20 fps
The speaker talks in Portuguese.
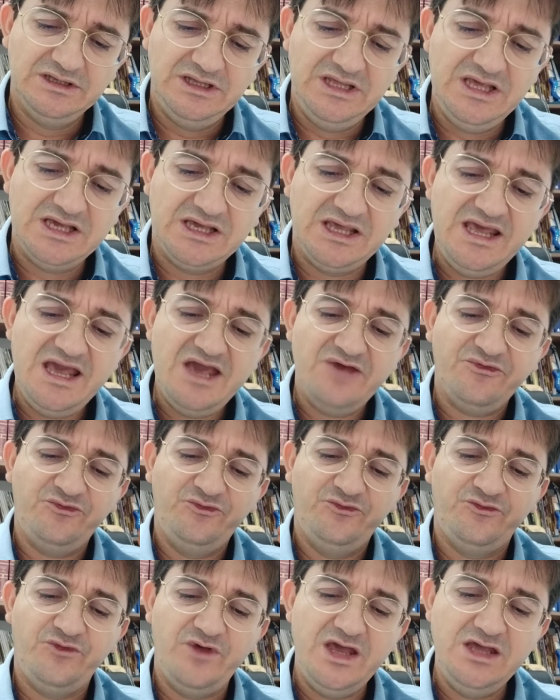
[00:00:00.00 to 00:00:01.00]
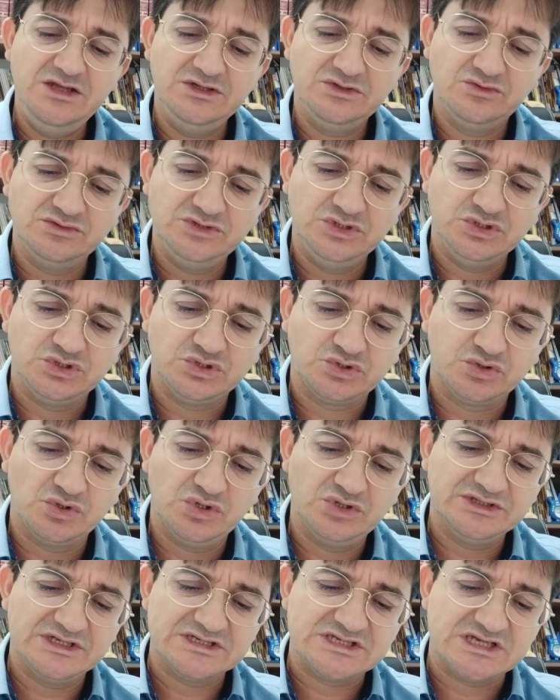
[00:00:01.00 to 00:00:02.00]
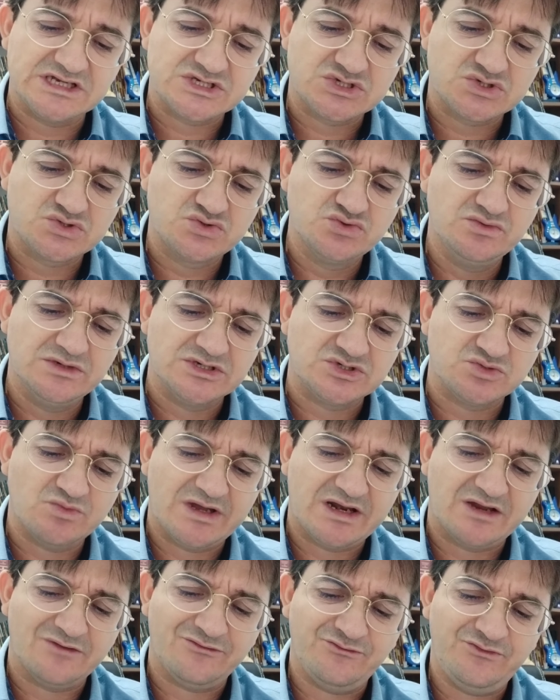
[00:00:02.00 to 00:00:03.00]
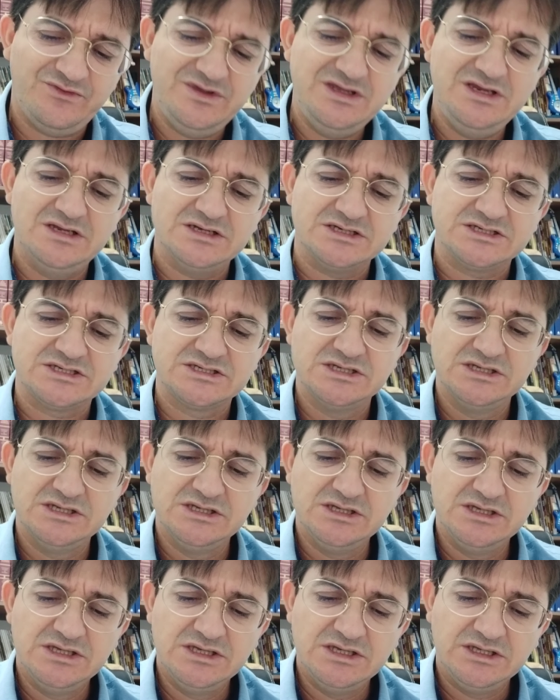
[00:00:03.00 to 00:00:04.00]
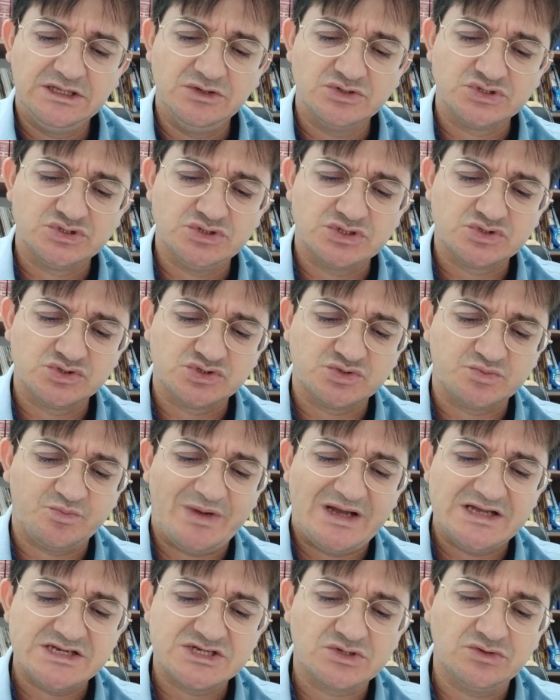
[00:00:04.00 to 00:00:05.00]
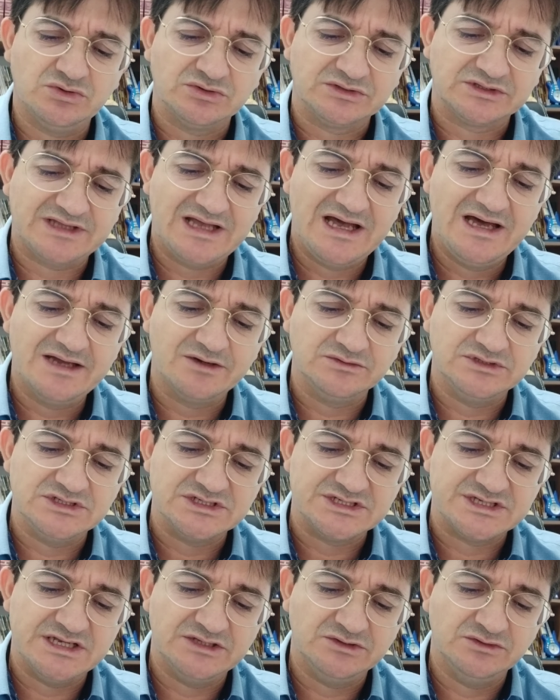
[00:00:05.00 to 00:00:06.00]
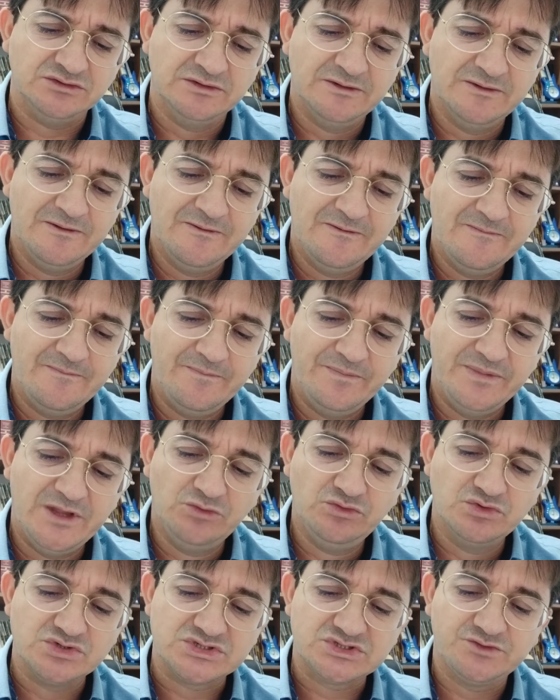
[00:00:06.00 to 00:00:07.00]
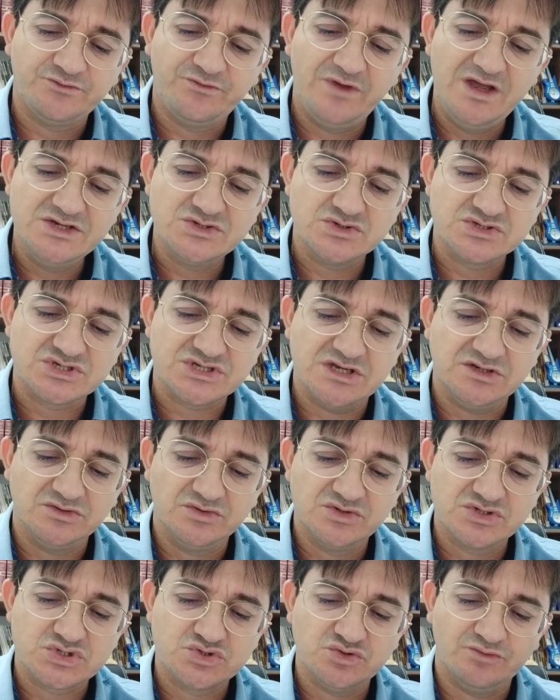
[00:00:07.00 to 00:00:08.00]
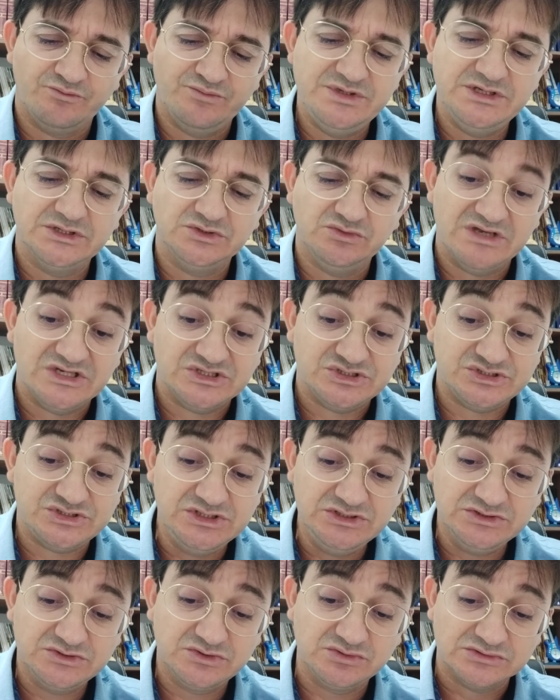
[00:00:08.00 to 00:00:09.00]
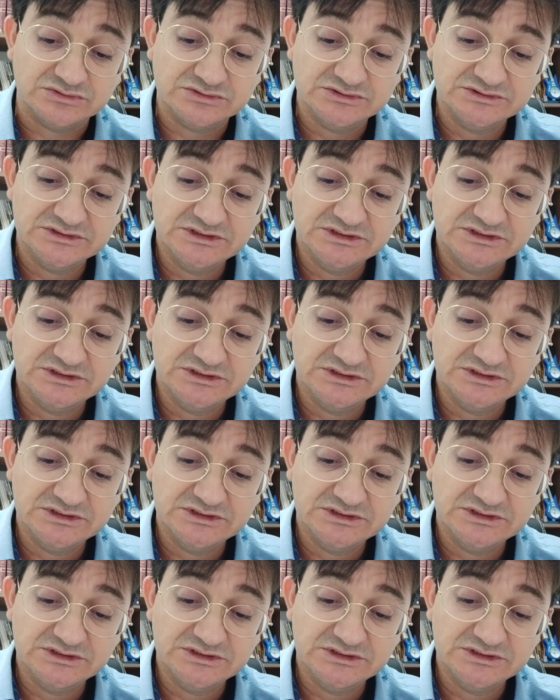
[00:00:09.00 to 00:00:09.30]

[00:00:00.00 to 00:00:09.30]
E que efeito é de todas as suas maravilhas que os nossos pais contaram, dizendo: Não nos fez o Senhor subir do Egito?